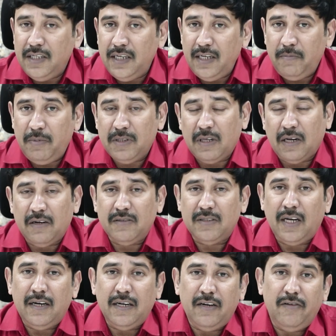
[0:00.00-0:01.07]
టీడీపీ తనకు
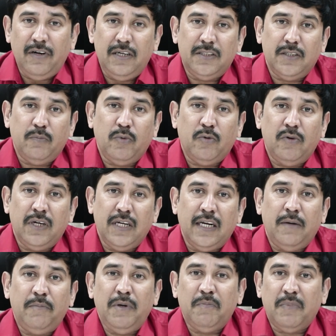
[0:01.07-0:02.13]
తానుగా వెళ్ళి చెప్పుకుంటే
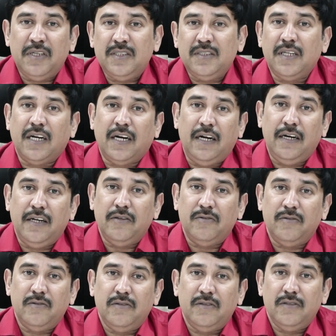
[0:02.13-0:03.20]
నమ్మే పరిస్థితి అక్కడ
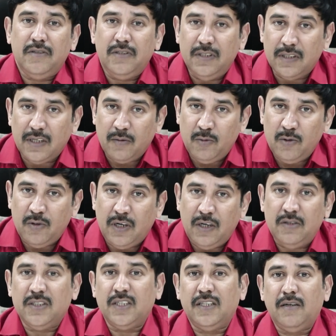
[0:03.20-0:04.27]
లేదు ఇంతకుముందు
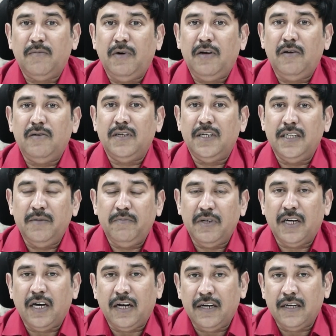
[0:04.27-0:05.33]
రెండు సందర్భాల్లో
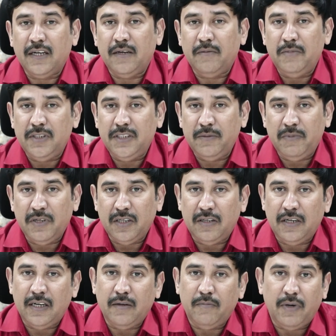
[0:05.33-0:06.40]
టీడీపీ కారణంగా బీజేపీకి
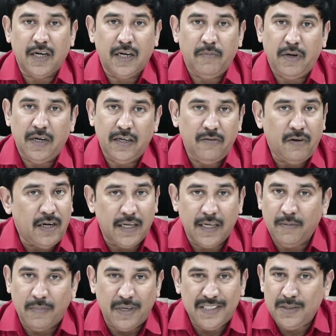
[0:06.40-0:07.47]
ఎదురైన భంగపాటిని వాళ్ళు
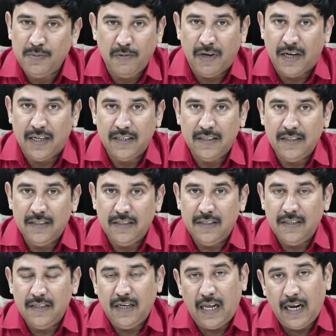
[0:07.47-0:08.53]
ఇంకా మర్చిపోలా
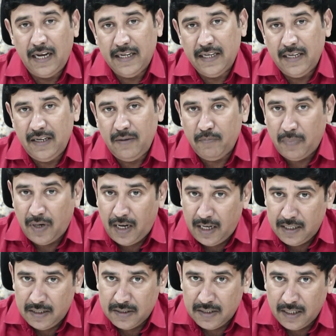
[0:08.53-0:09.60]
అలాగే
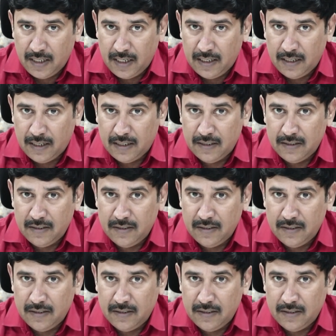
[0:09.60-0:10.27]
పాత సంఘటన